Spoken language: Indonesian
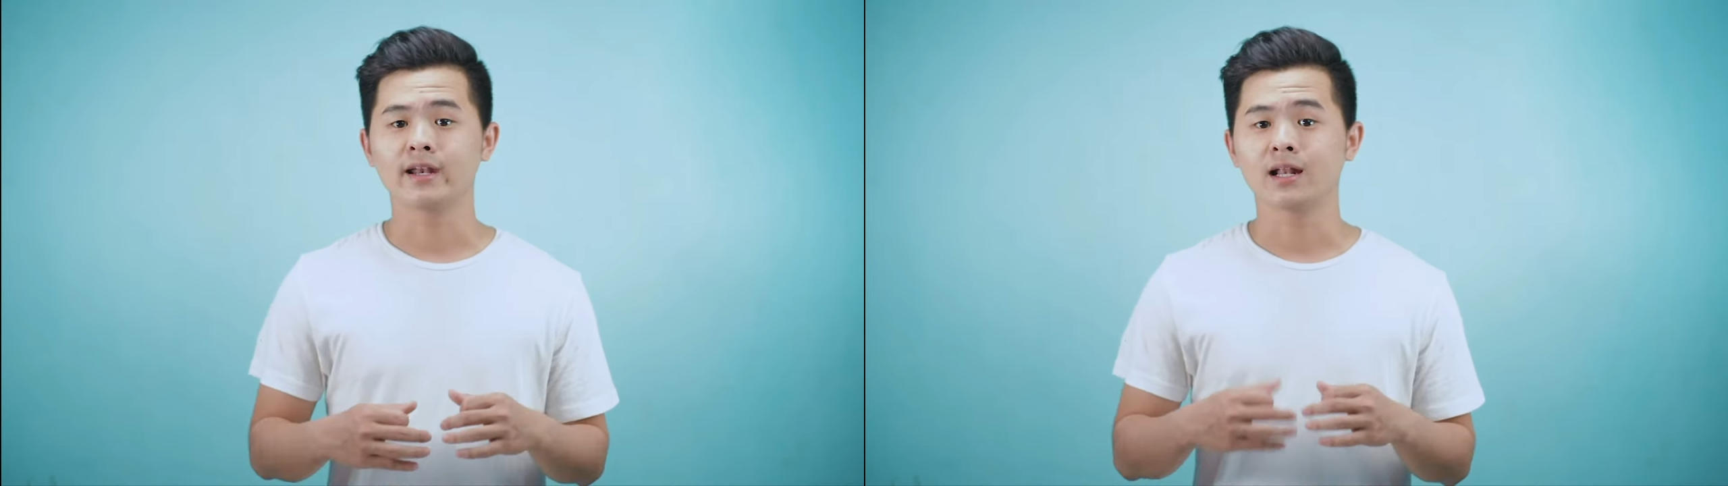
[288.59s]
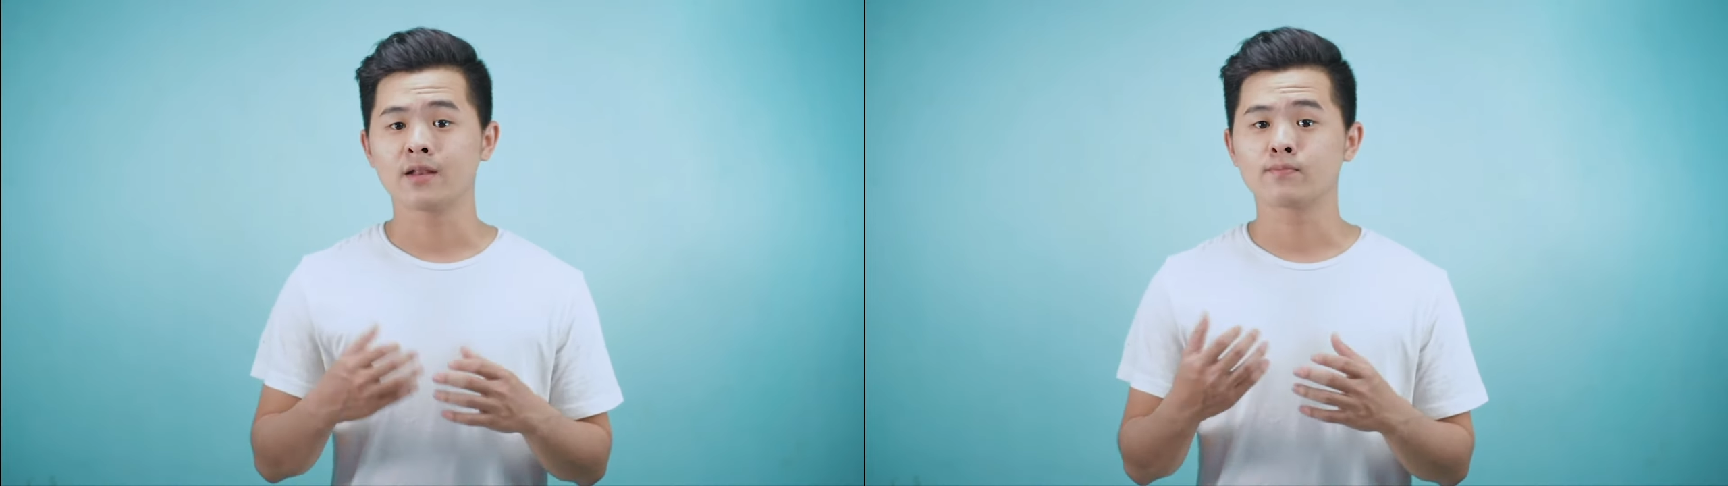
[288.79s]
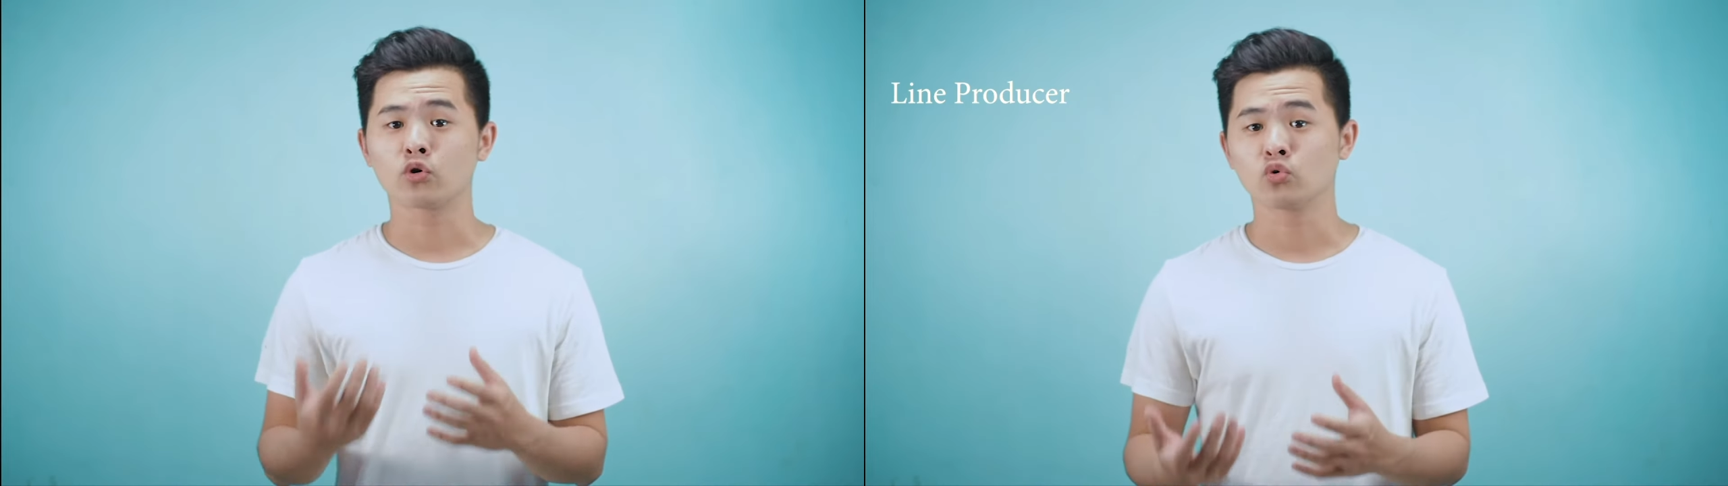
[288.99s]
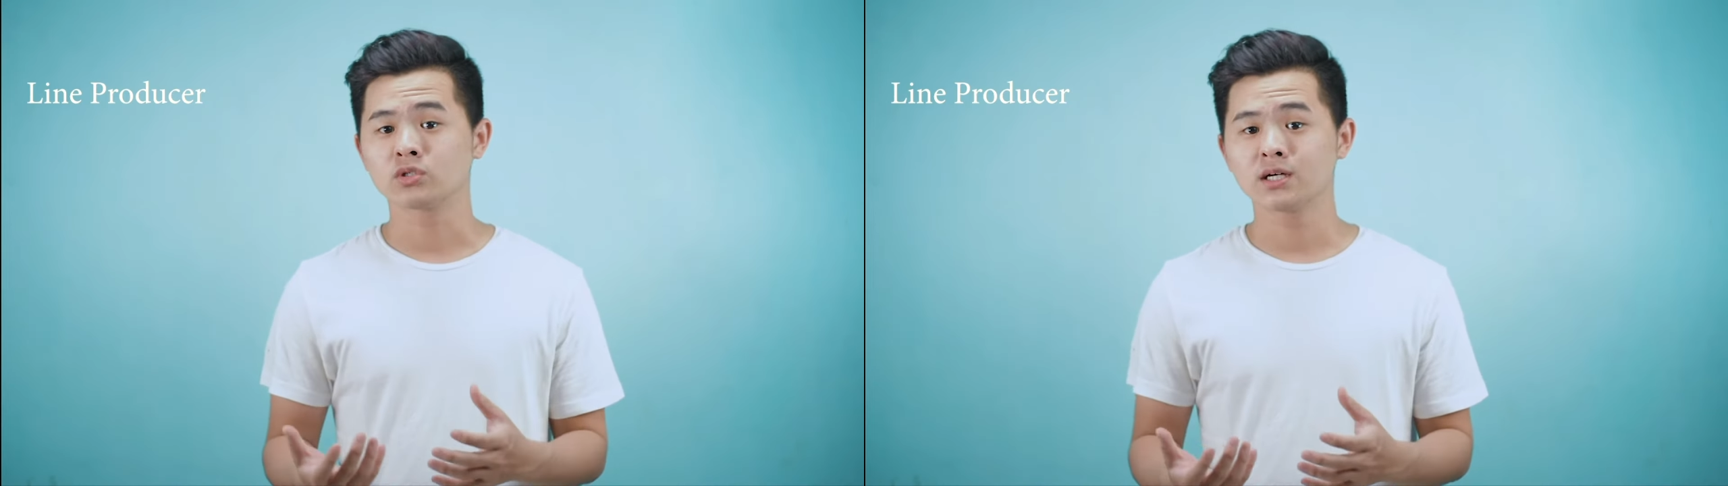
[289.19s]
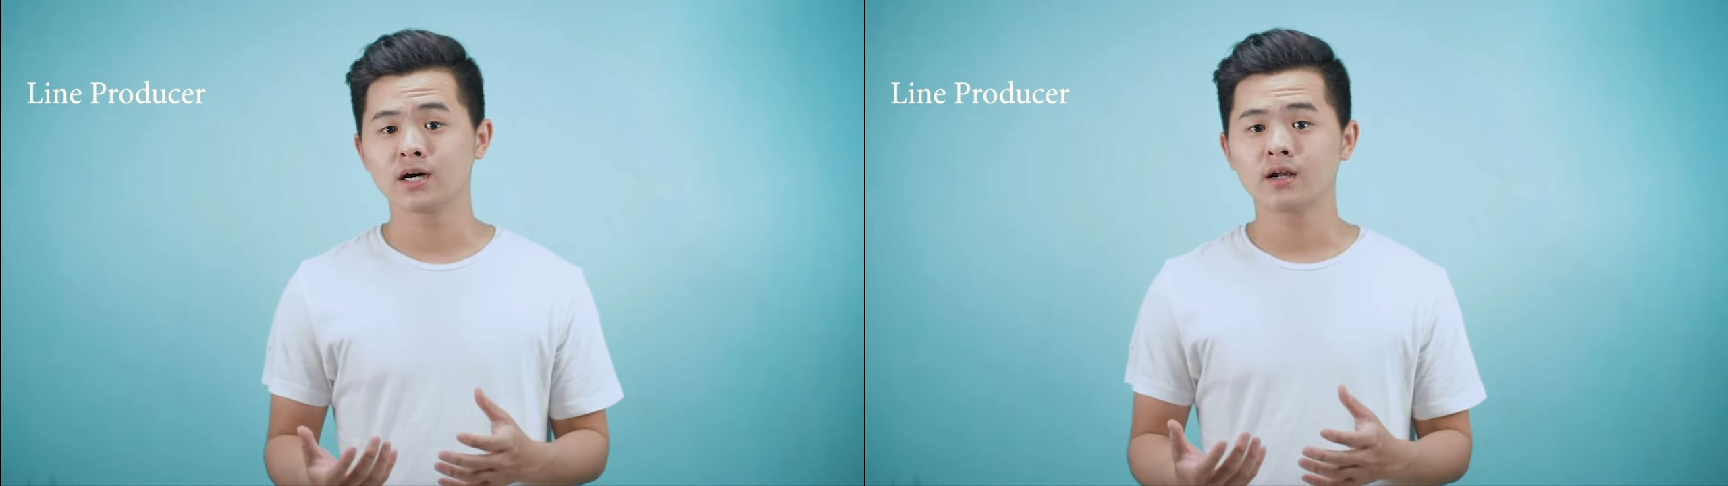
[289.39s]
Ada lain
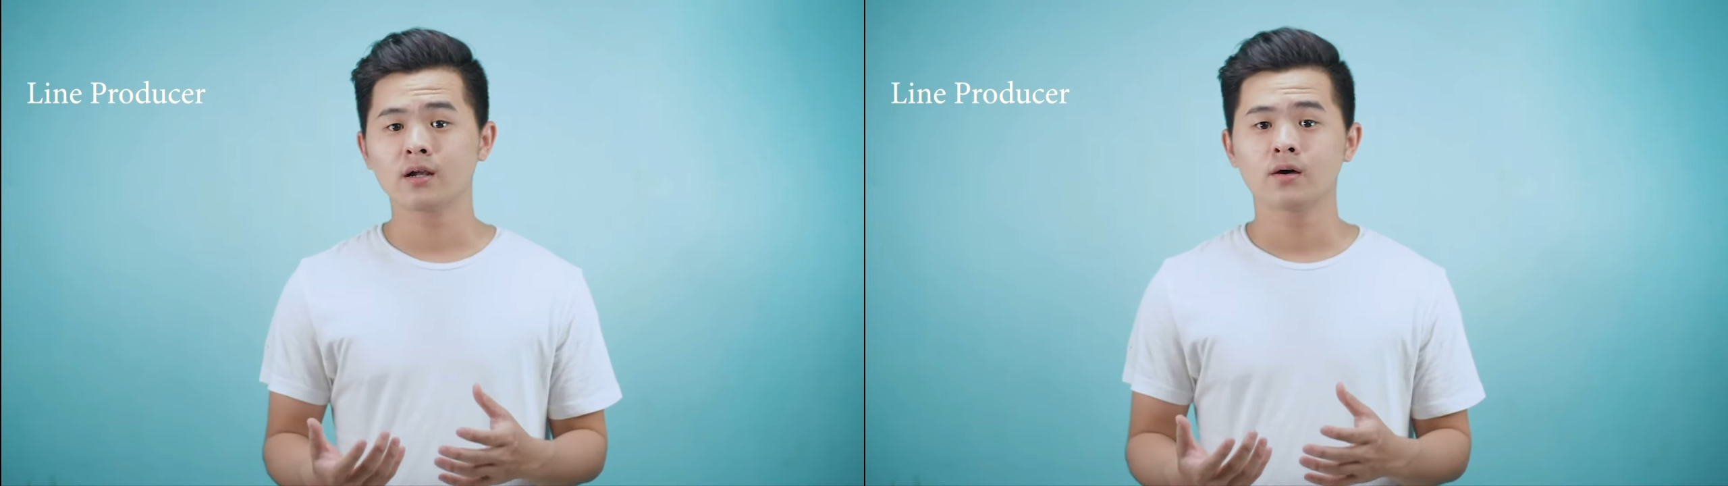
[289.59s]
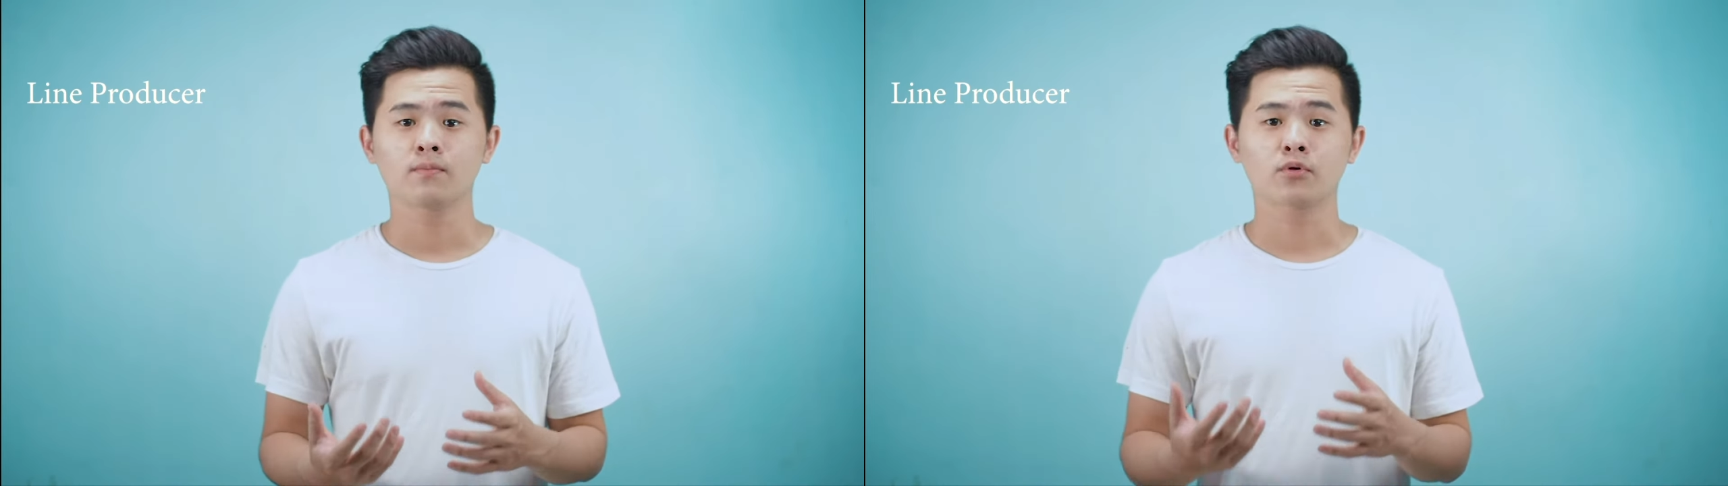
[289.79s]
produser,